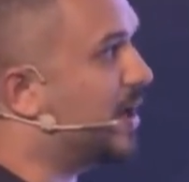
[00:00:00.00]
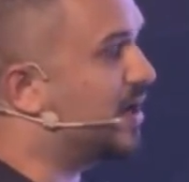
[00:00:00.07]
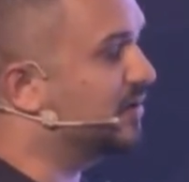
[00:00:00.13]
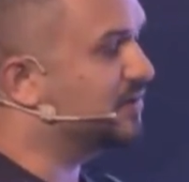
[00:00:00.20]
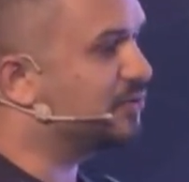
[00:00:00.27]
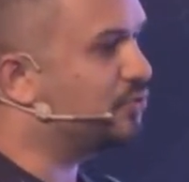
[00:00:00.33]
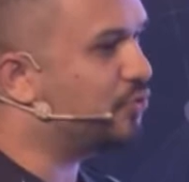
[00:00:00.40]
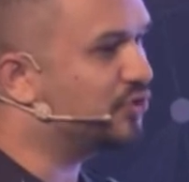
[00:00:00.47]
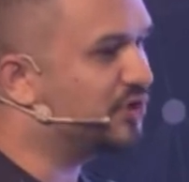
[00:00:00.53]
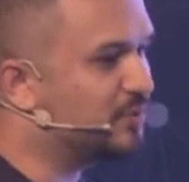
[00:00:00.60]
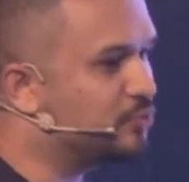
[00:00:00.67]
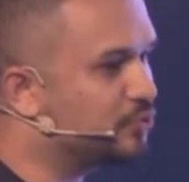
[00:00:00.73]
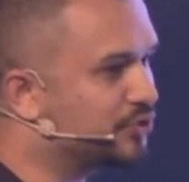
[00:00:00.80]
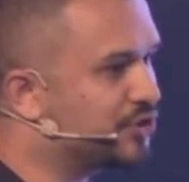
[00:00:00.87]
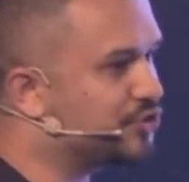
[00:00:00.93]
ana
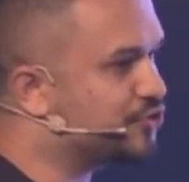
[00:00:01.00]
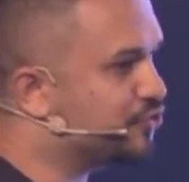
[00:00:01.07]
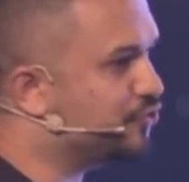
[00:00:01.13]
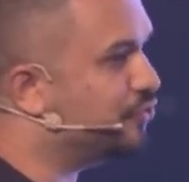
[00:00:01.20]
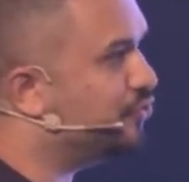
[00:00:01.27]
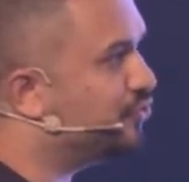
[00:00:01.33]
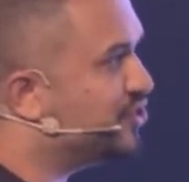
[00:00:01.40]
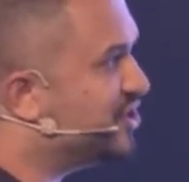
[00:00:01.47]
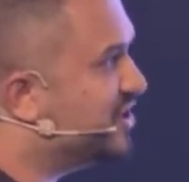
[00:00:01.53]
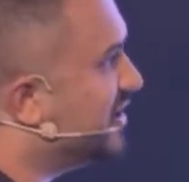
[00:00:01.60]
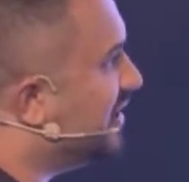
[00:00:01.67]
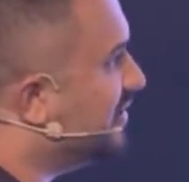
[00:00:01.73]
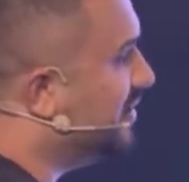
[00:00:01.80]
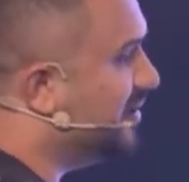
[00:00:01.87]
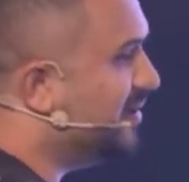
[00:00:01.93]
nokta burada şu,
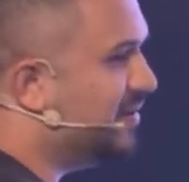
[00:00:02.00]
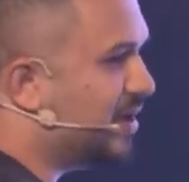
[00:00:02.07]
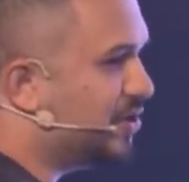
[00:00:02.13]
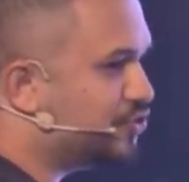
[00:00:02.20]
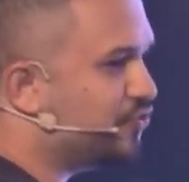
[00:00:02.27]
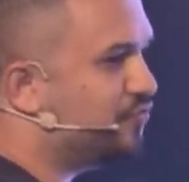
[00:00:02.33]
şirketleri daha çok